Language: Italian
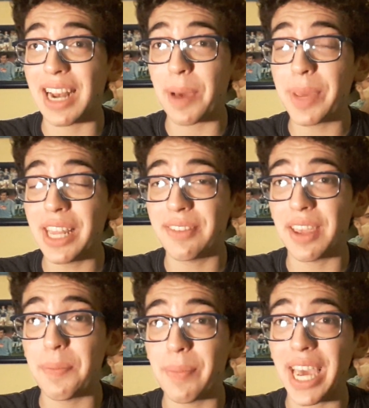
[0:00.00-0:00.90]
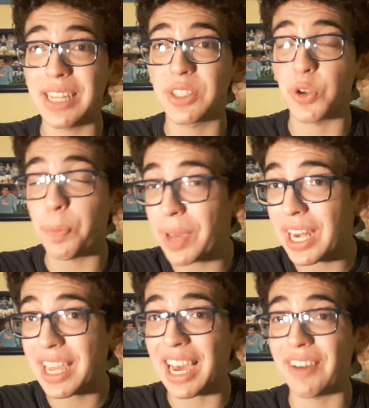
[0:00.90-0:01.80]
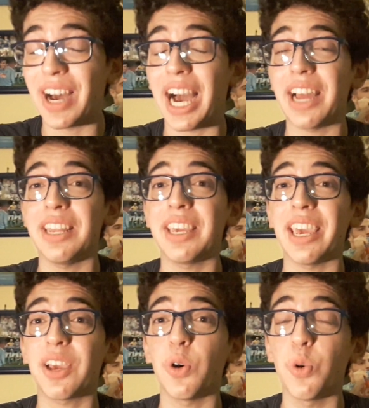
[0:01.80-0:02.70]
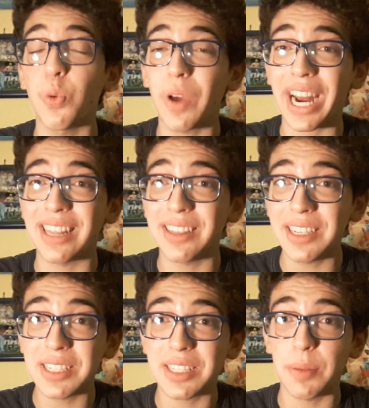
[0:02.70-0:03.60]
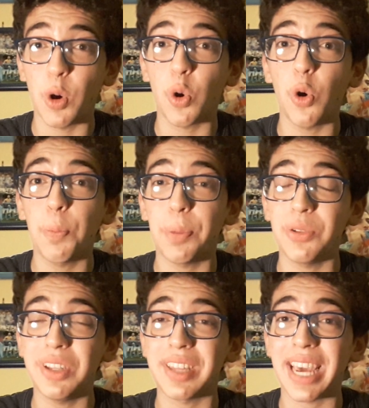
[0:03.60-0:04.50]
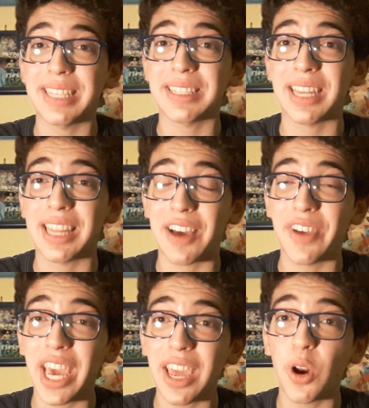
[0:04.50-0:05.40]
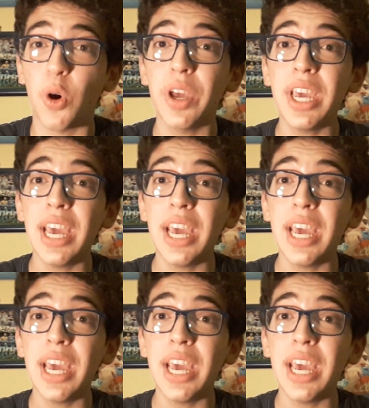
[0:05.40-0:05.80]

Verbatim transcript: la mette in mezzo per Cavani che con un grandissimo colpo di testa davvero,